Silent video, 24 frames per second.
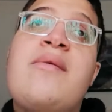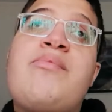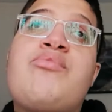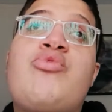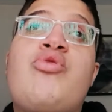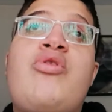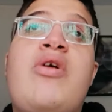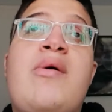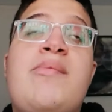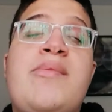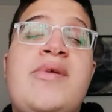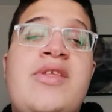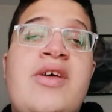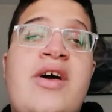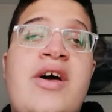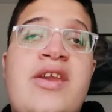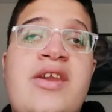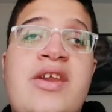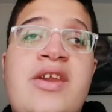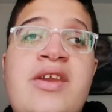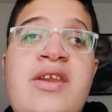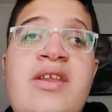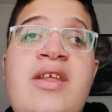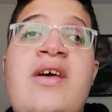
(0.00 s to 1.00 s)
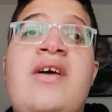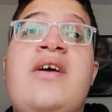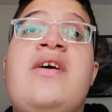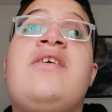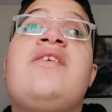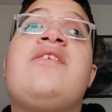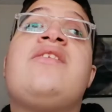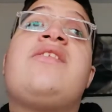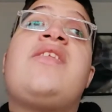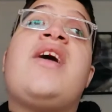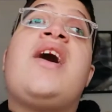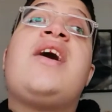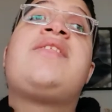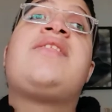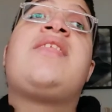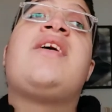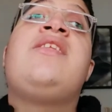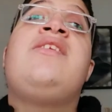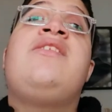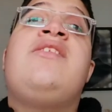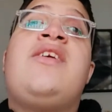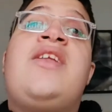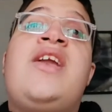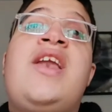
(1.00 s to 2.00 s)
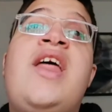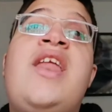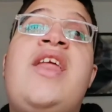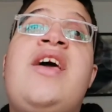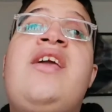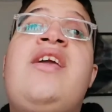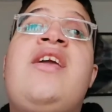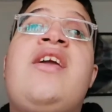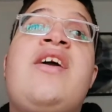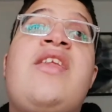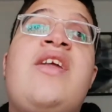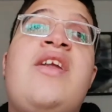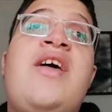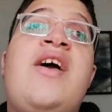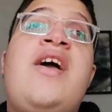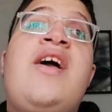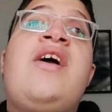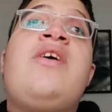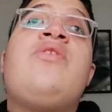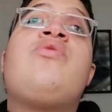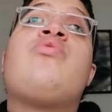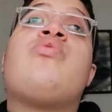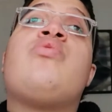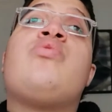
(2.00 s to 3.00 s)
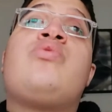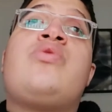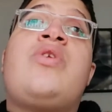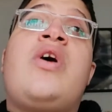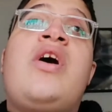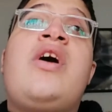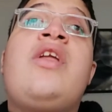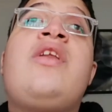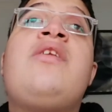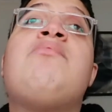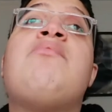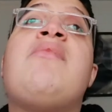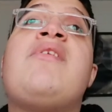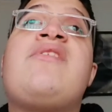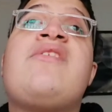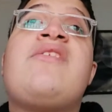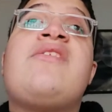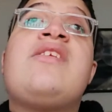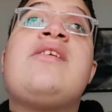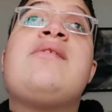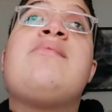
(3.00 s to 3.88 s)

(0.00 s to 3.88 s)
Abdülhamid Han'ın tahttan indirilerek yerine Sultan 5.